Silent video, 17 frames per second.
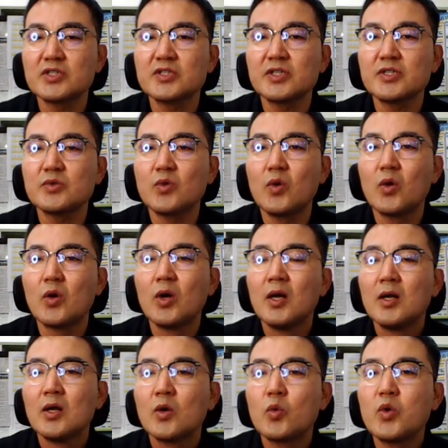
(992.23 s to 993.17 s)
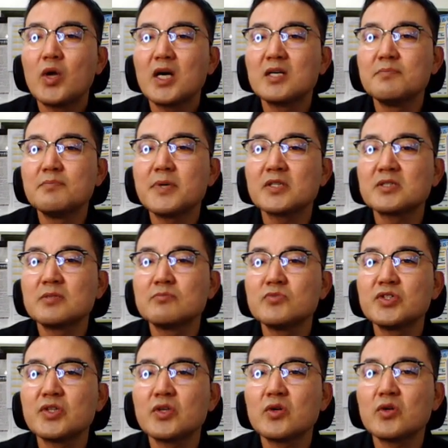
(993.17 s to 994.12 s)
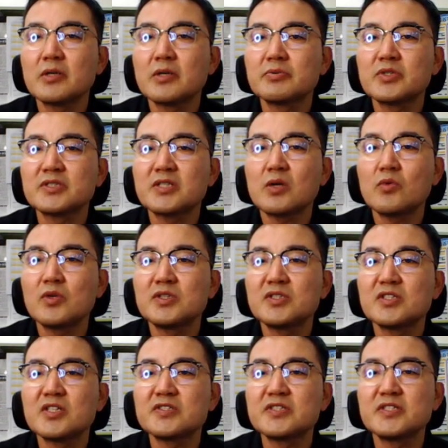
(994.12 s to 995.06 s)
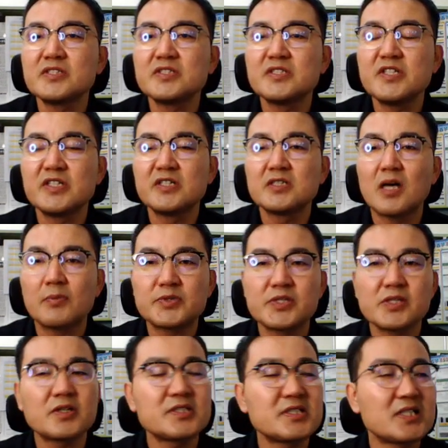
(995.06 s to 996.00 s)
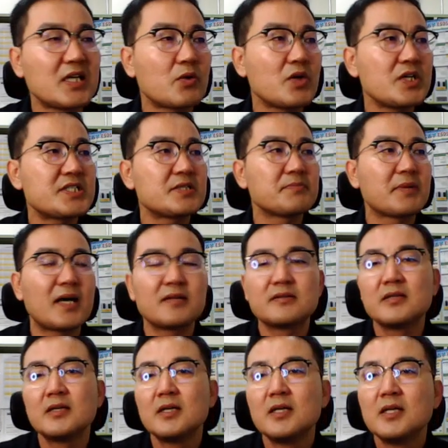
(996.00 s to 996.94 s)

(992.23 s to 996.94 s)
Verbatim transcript: 예정이고 고양 은평선 문제로 서부선 착공이 늦어지는 일은 없을 것이라고 했지만,